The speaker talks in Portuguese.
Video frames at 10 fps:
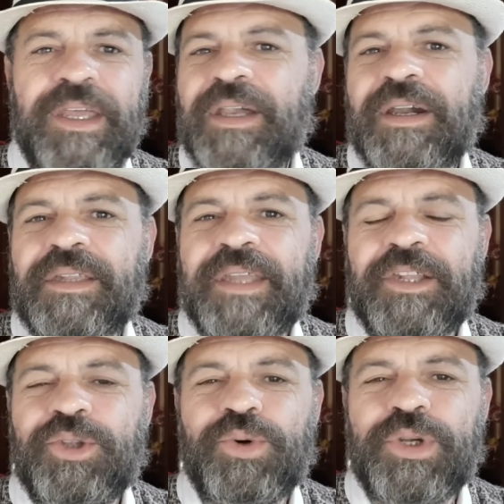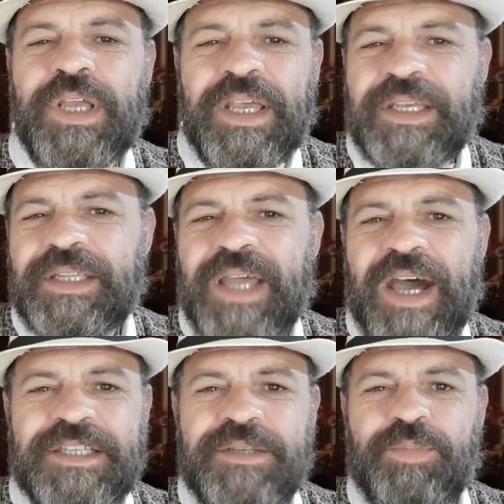encantador, que
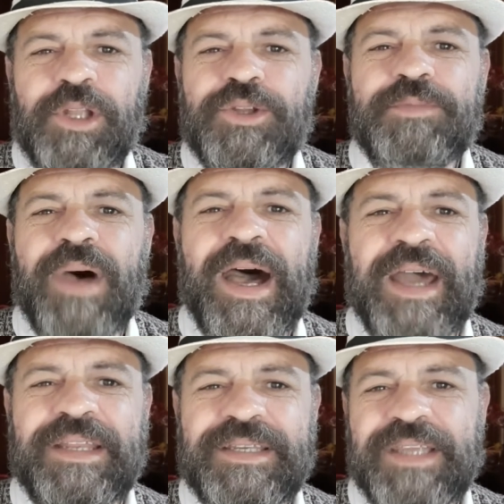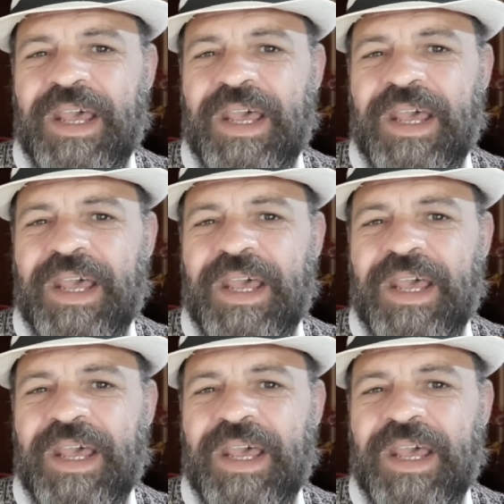nasce pelos mares,